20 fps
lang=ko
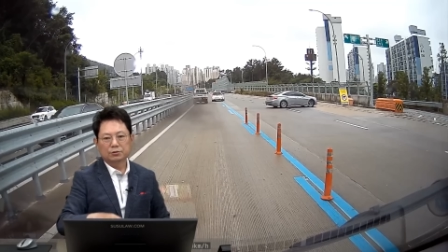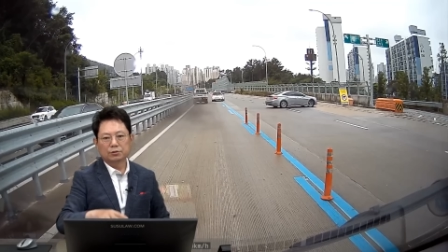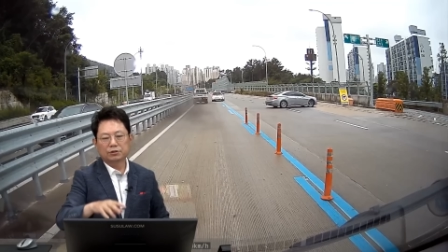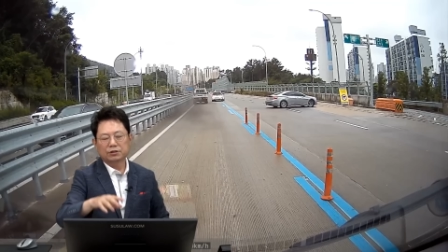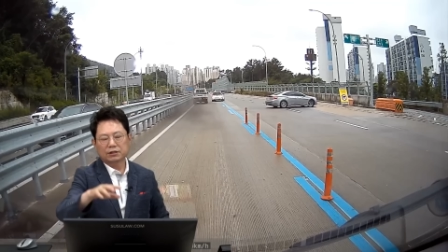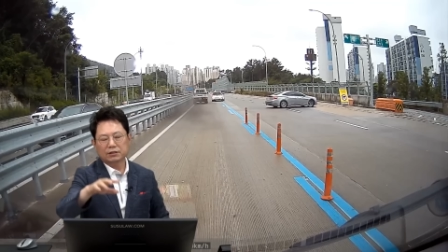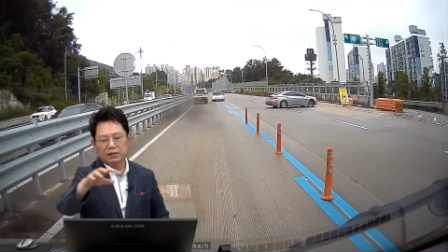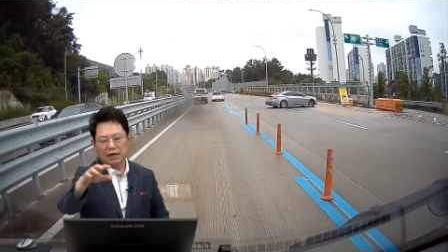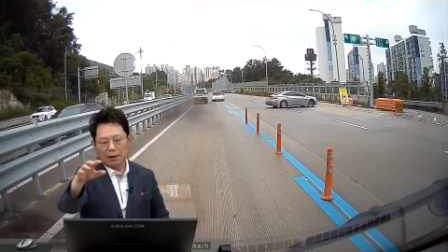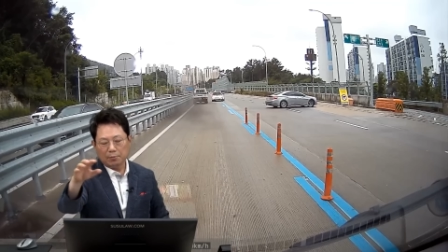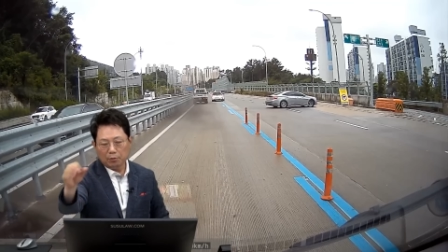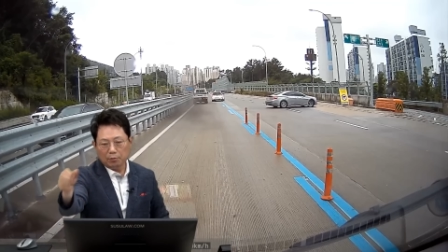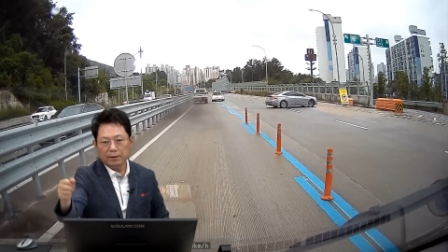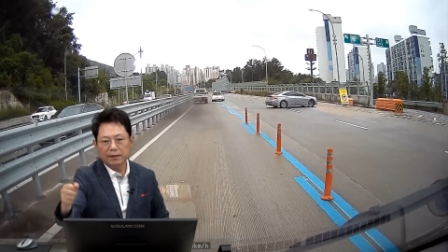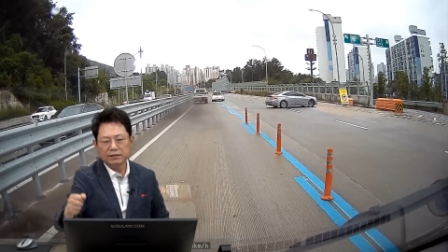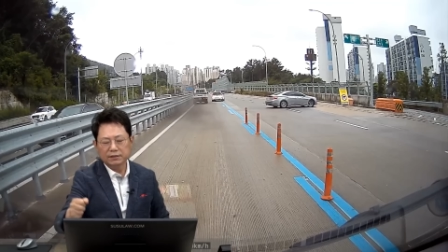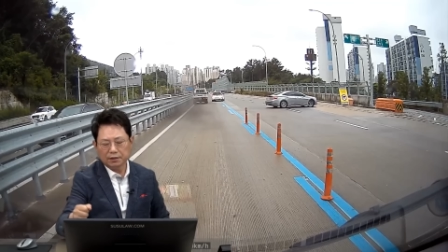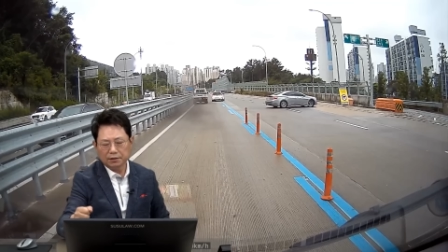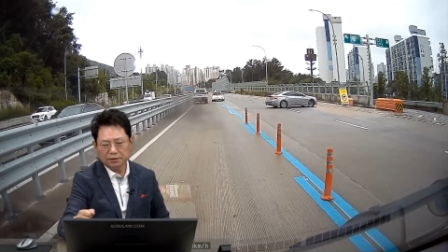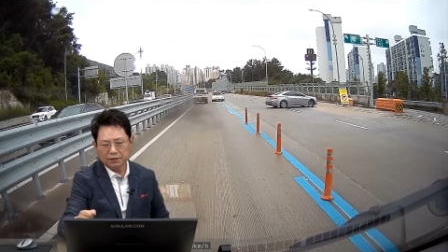저차
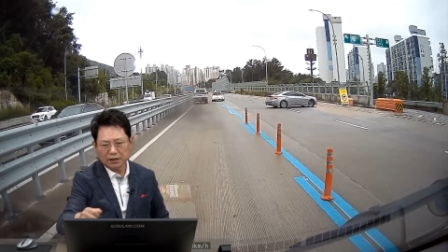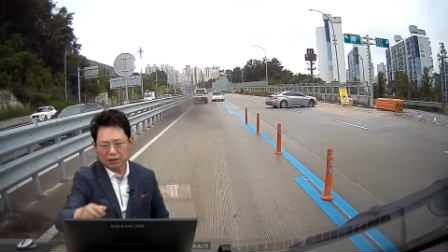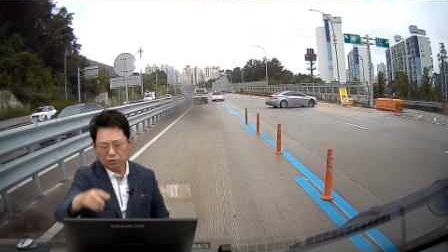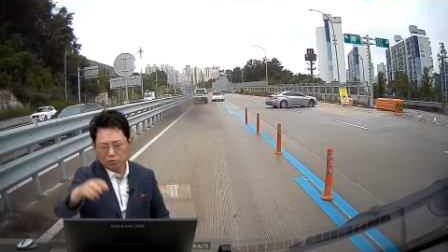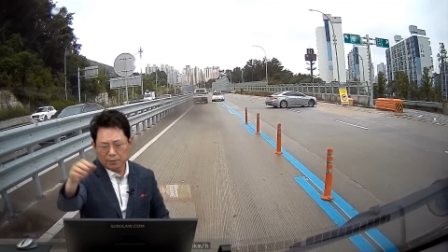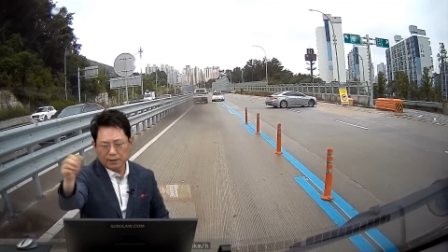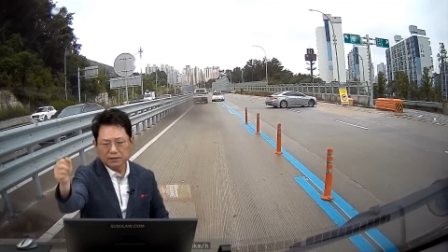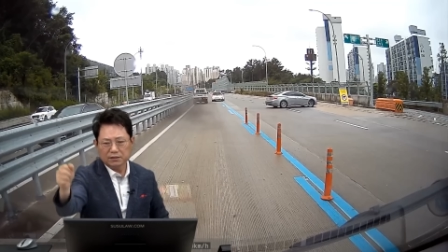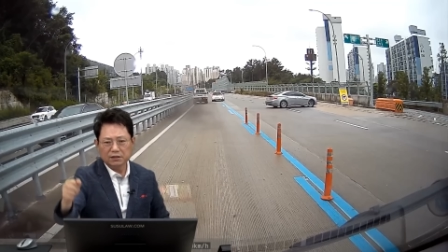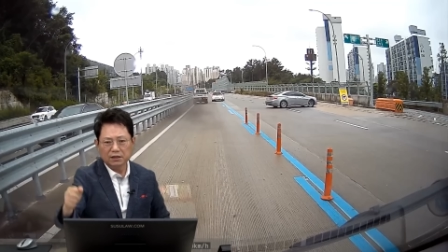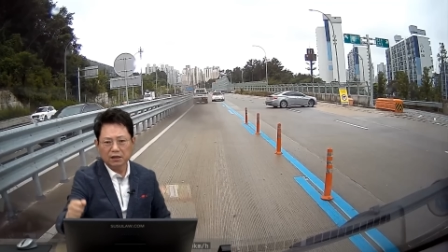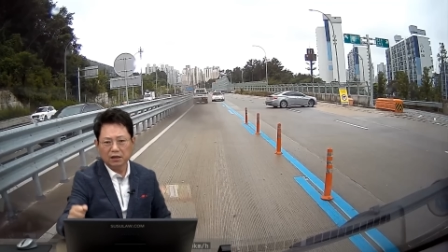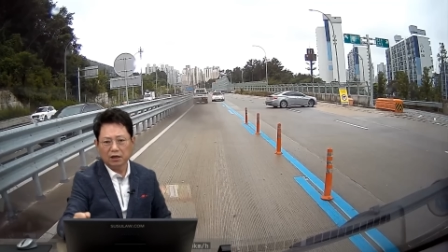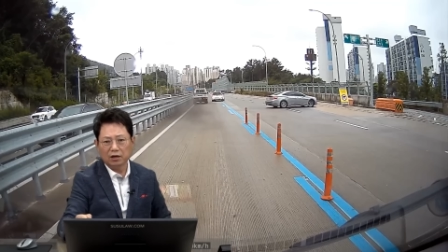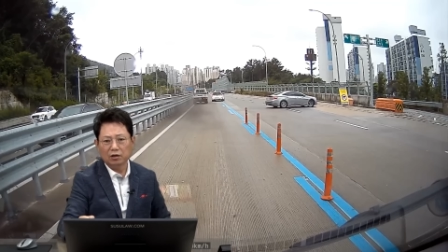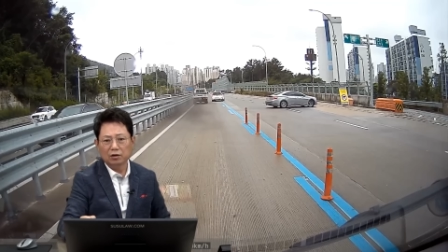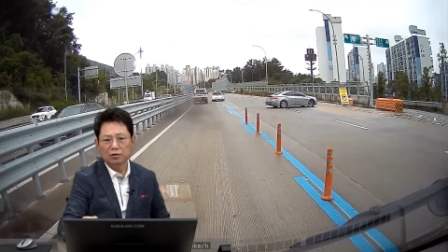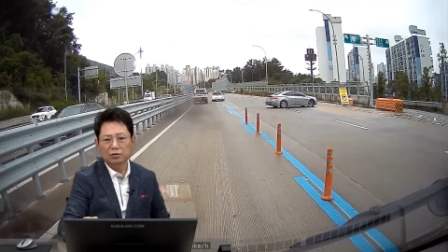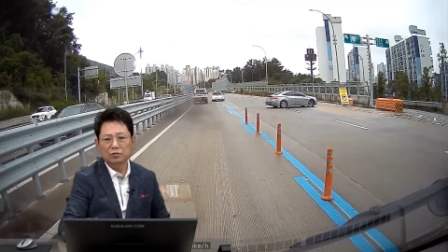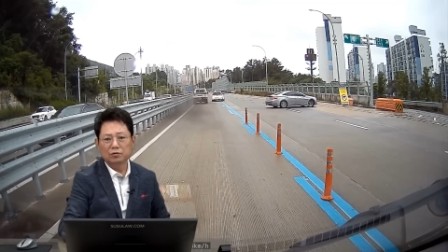잡아봤자요.
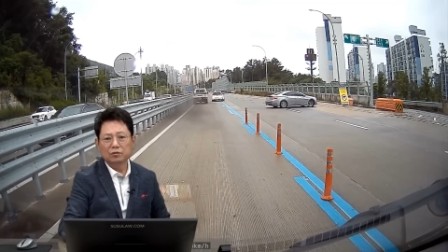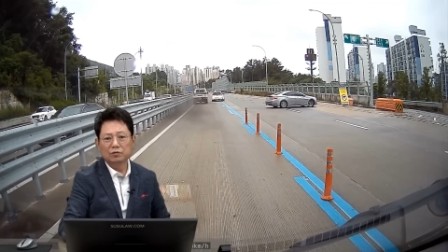찾아봤자.